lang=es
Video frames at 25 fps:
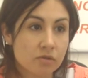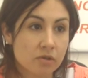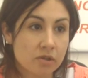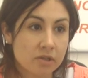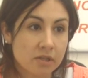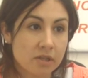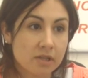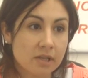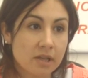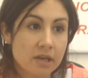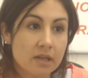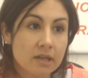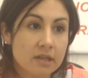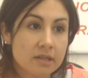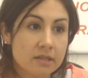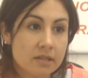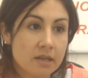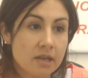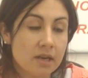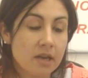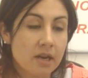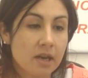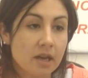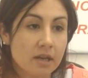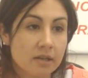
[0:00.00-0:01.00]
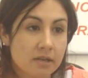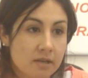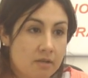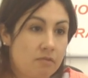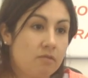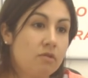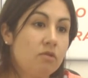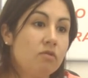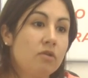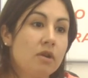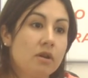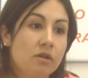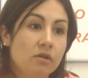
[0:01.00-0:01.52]
solicitar el cine a
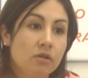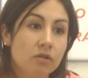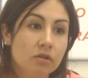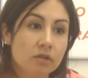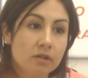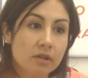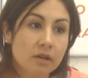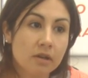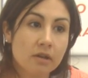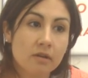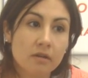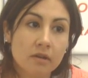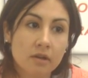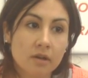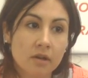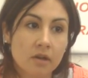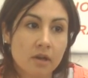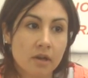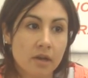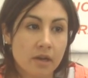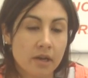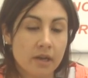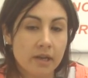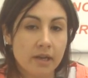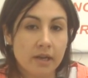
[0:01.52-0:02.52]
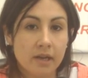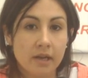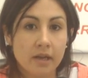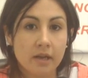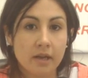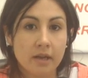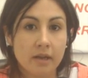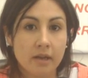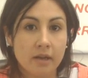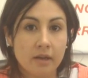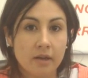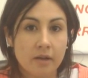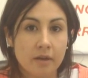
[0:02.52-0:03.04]
través de una nota.
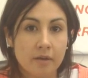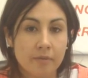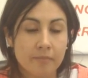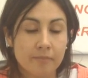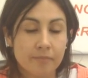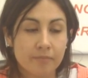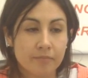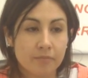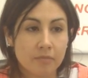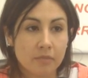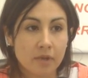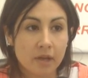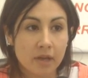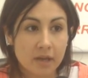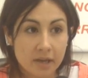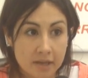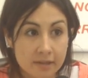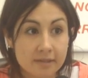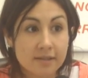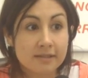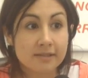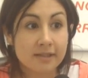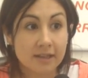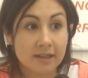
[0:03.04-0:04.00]
Eh, en esta